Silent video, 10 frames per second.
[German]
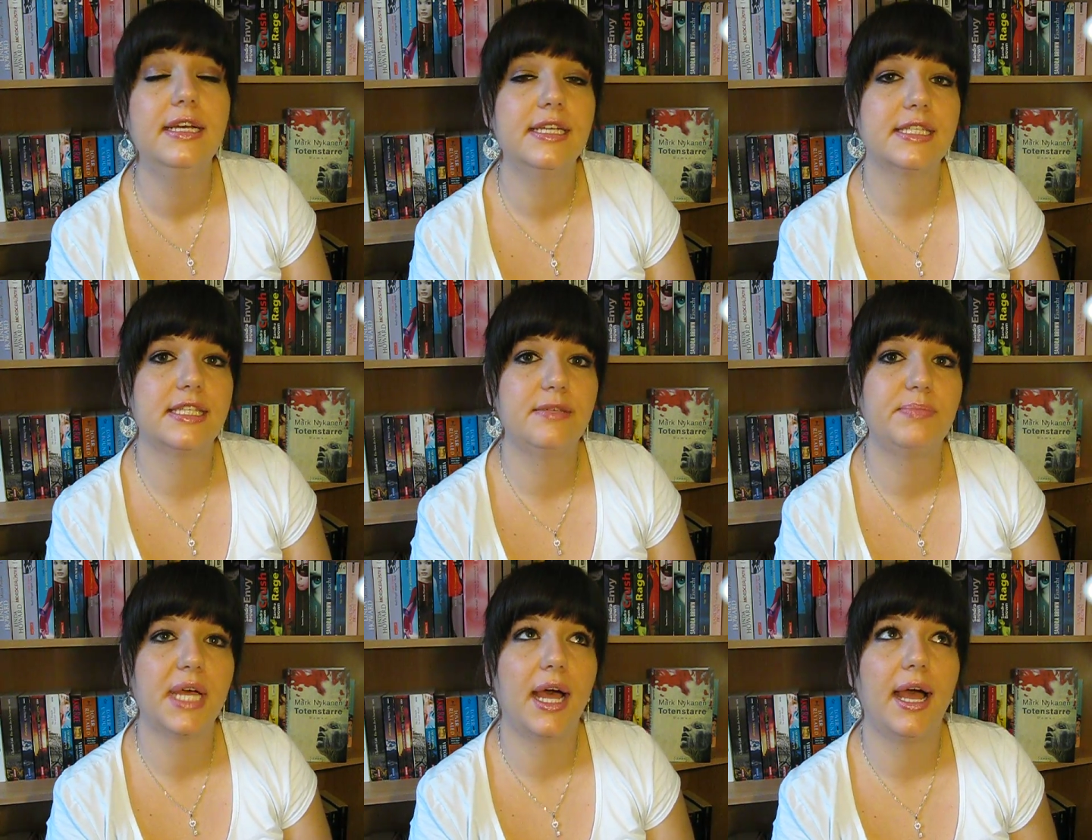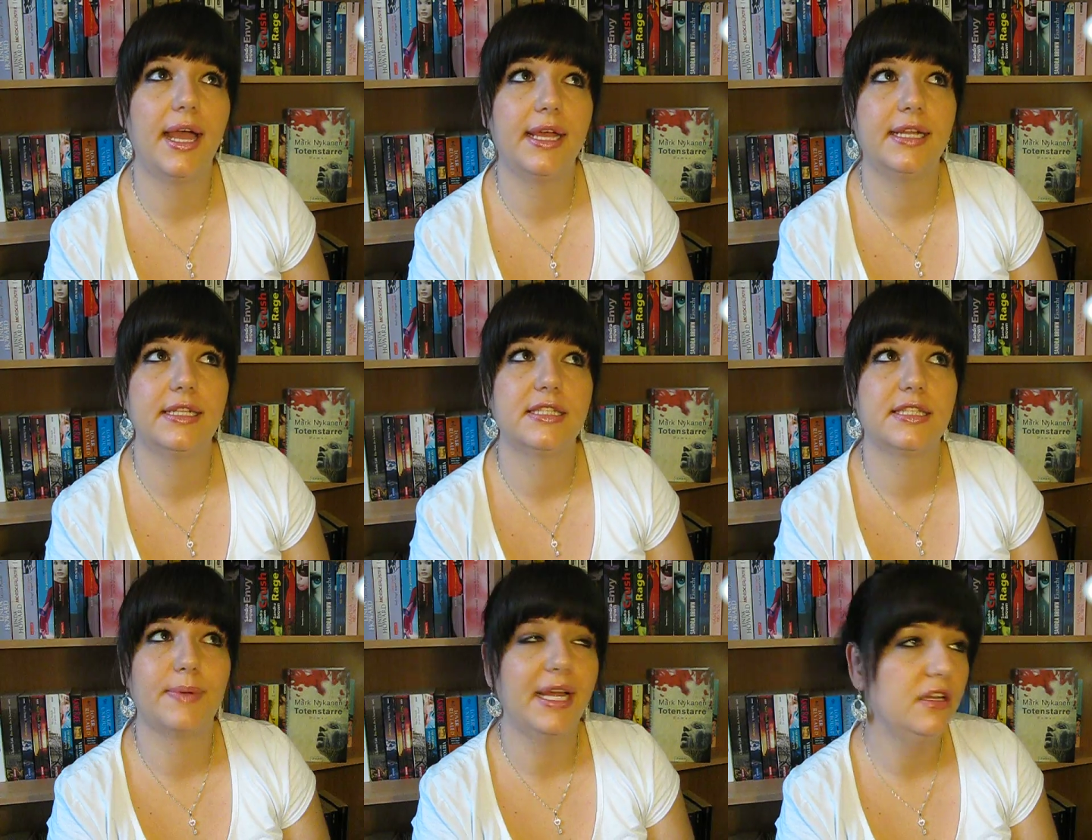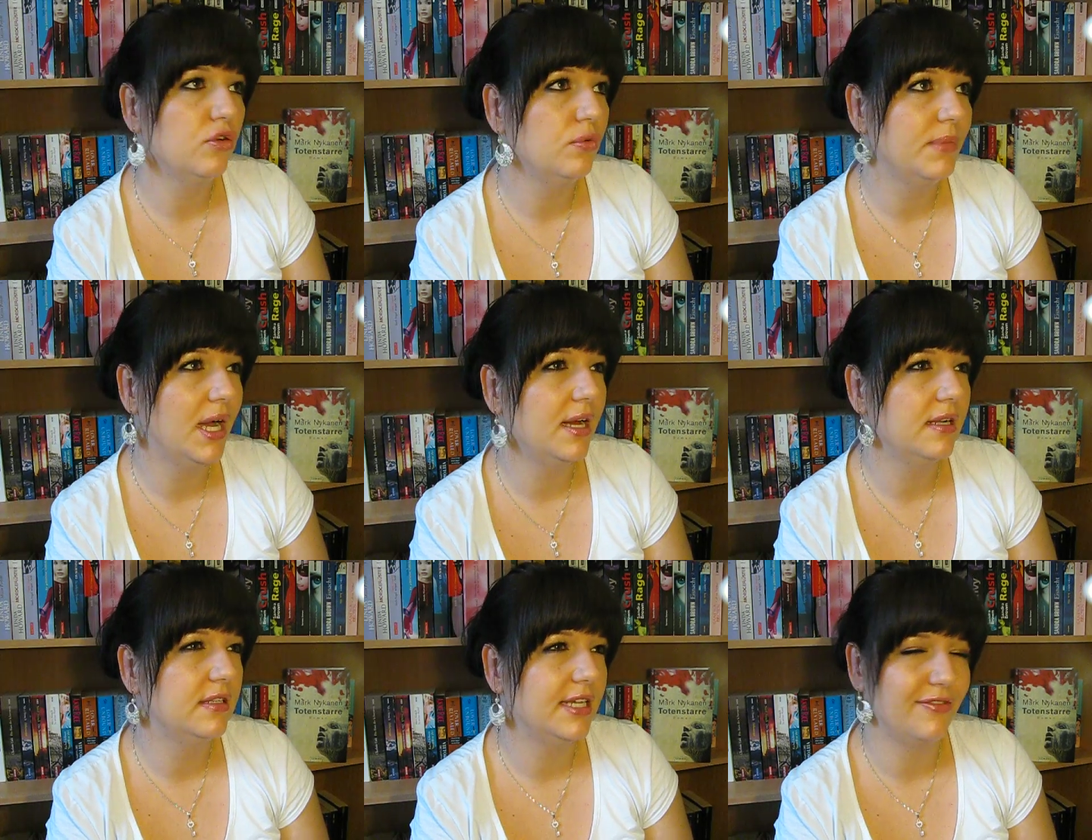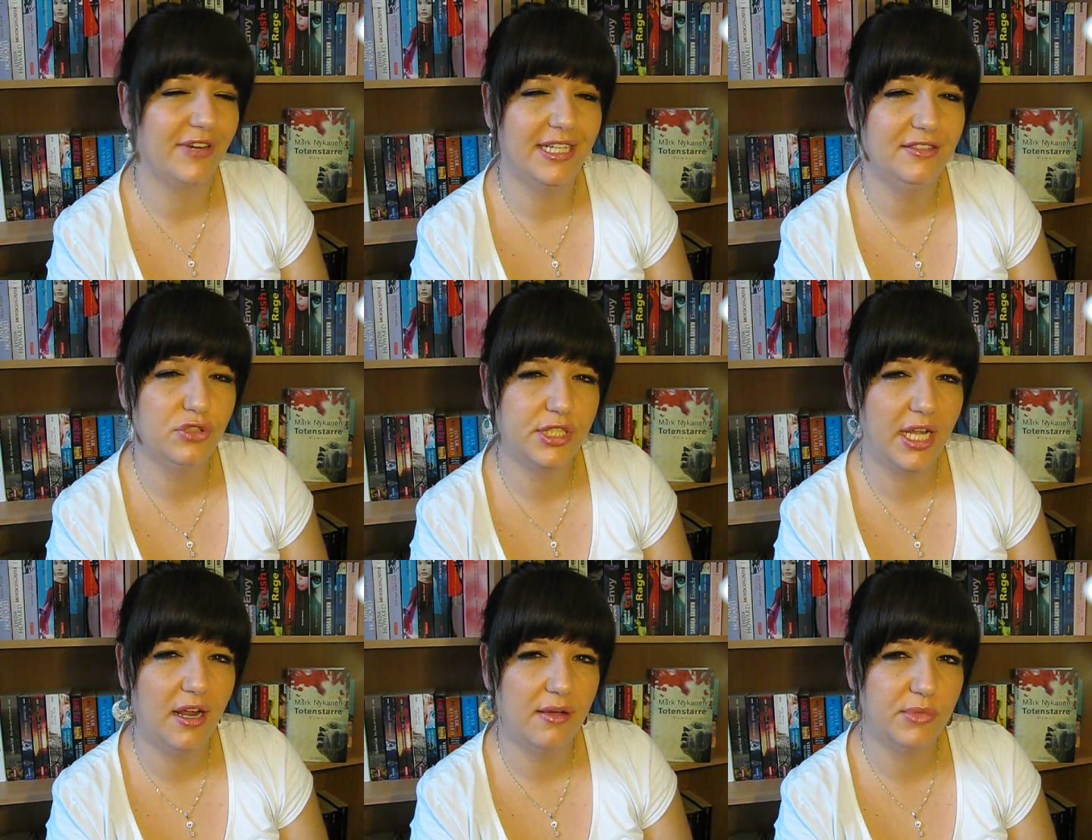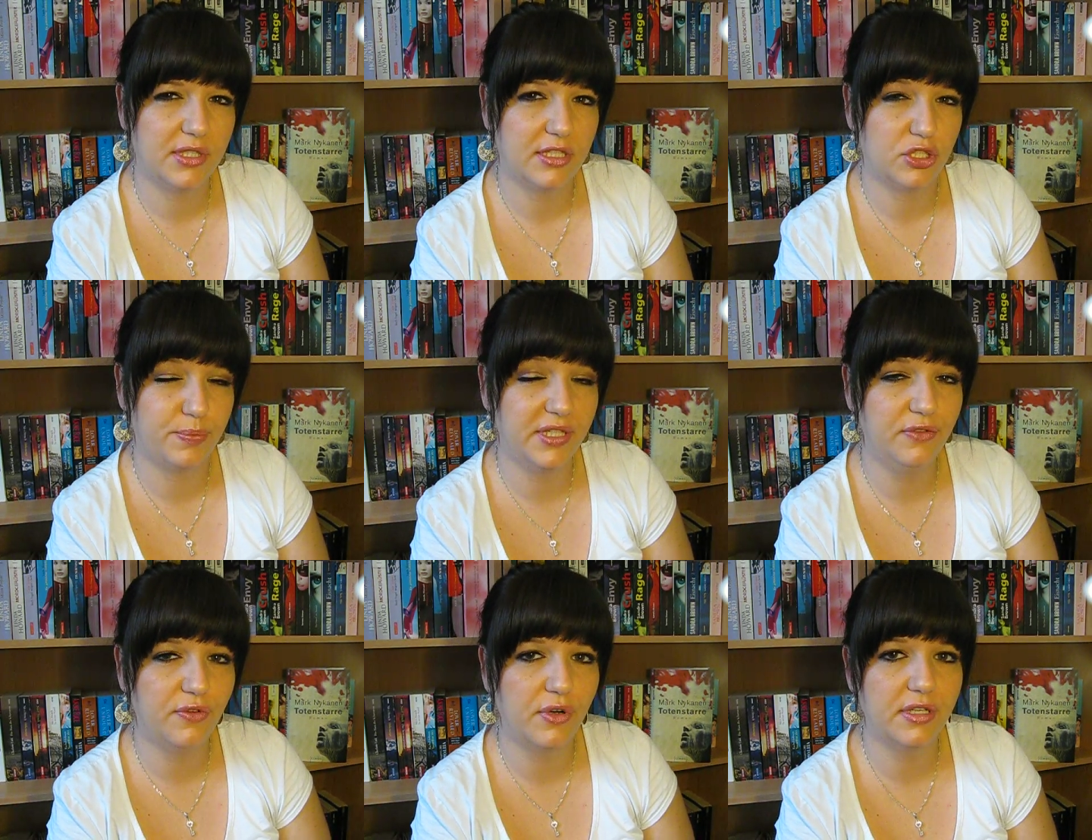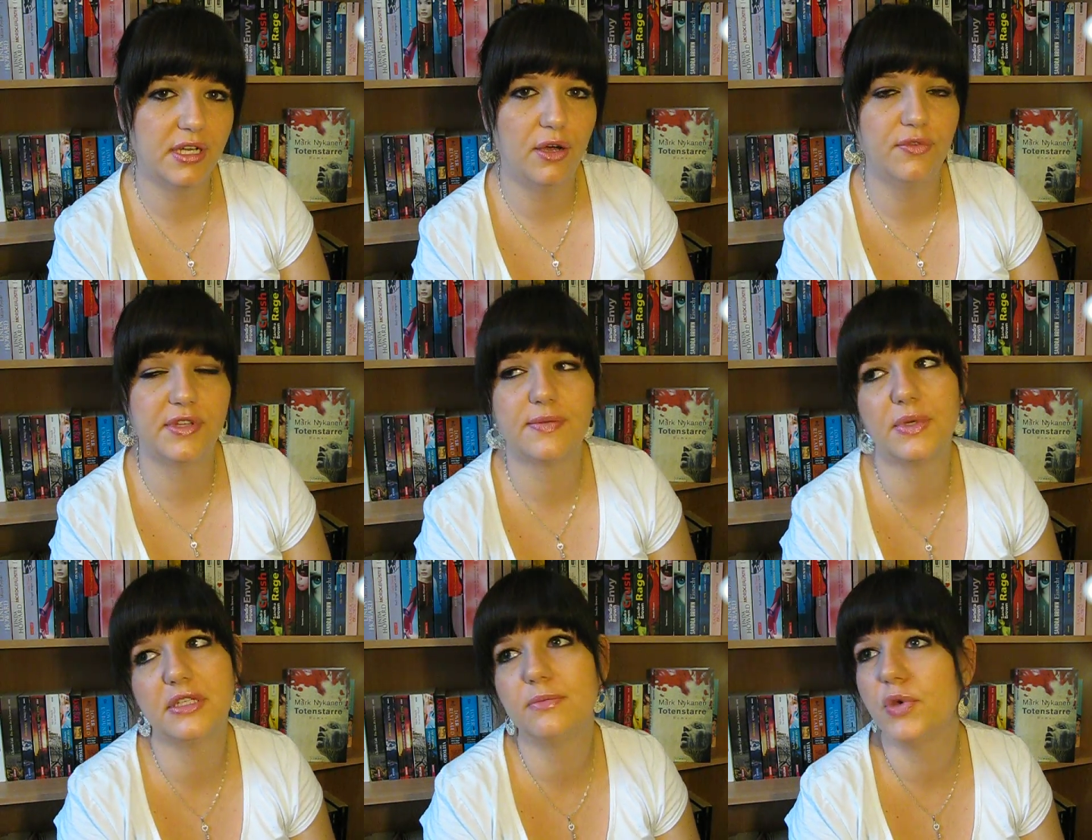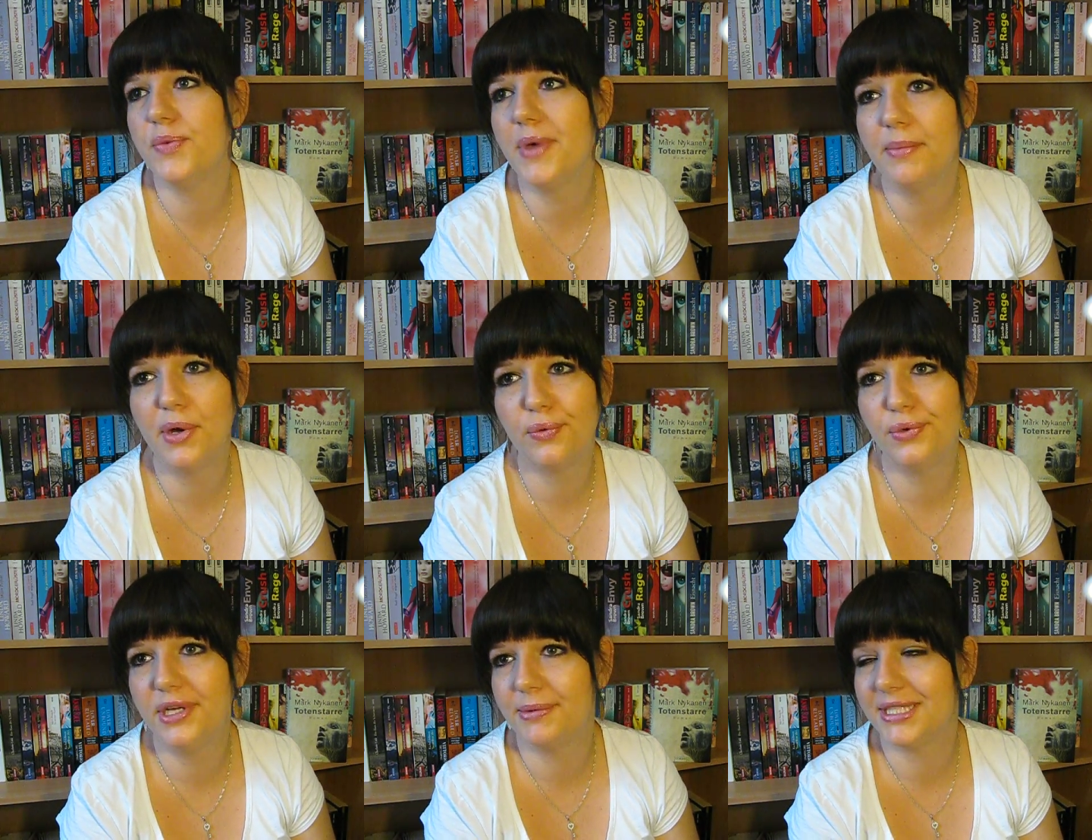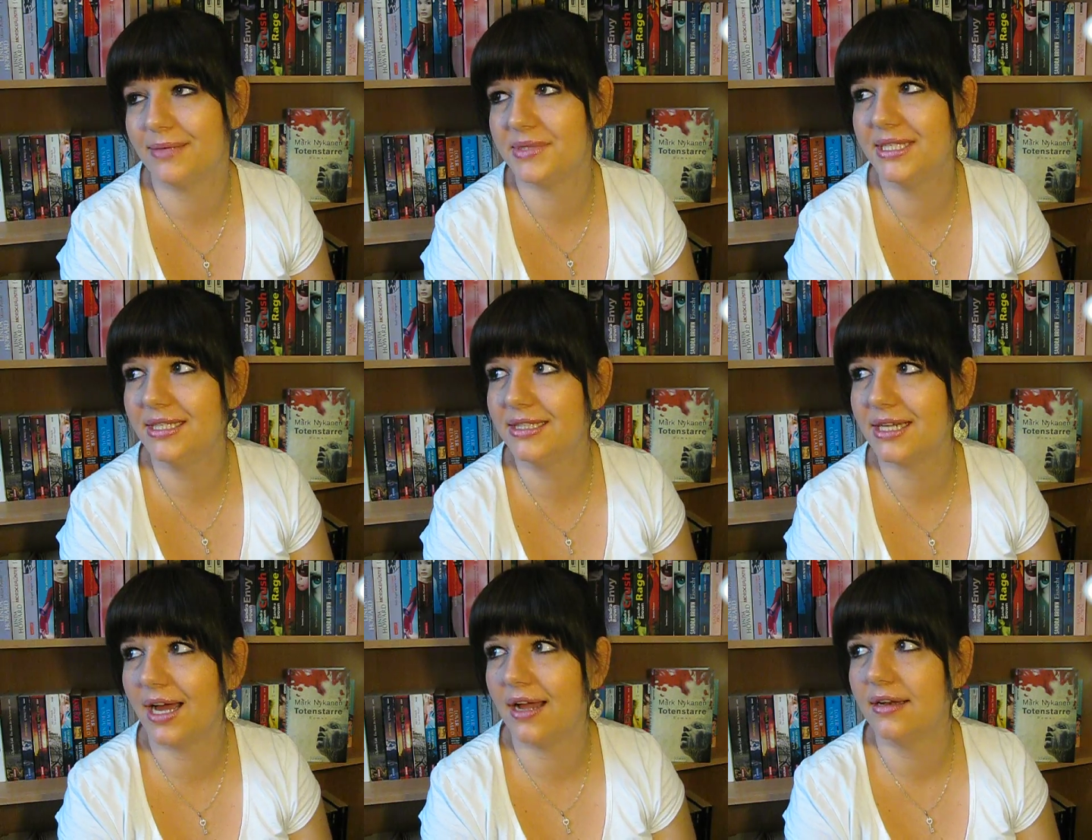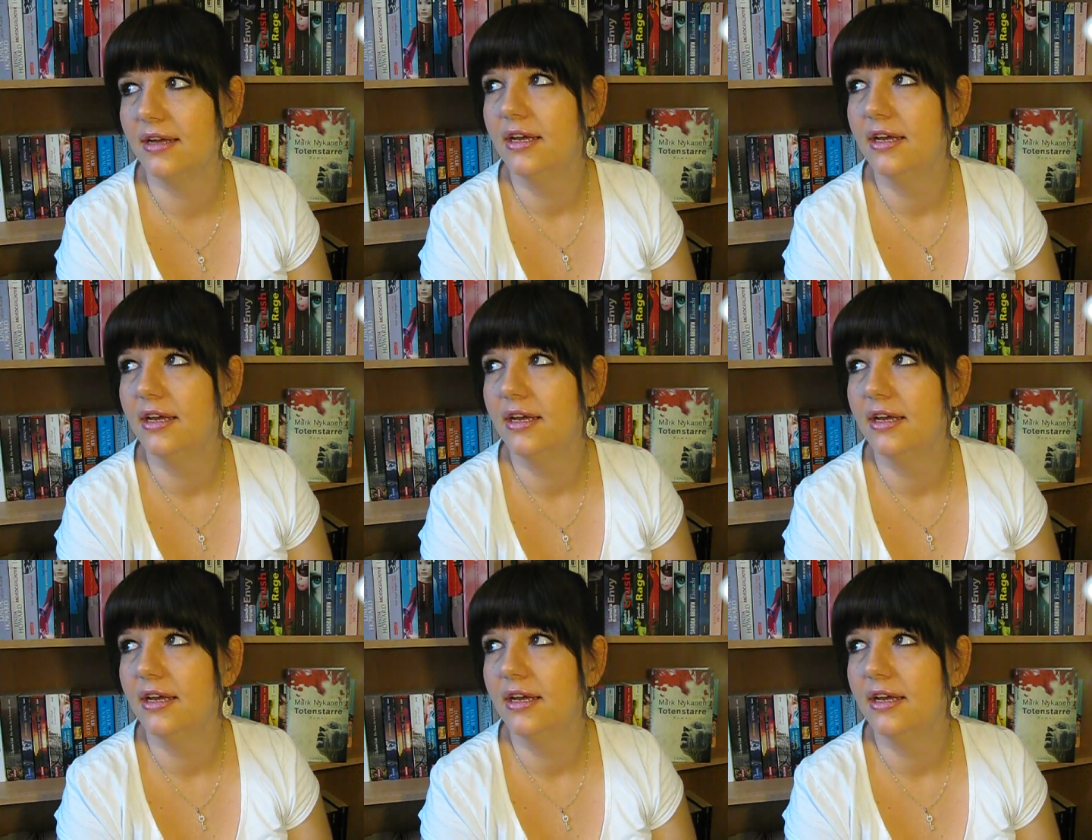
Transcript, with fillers: Es gibt einen zweiten Roman, Der Fallensteller, mit einer Spinne vorne drauf. Das wollte ich mir immer mal holen, aber ich habe es nie getan.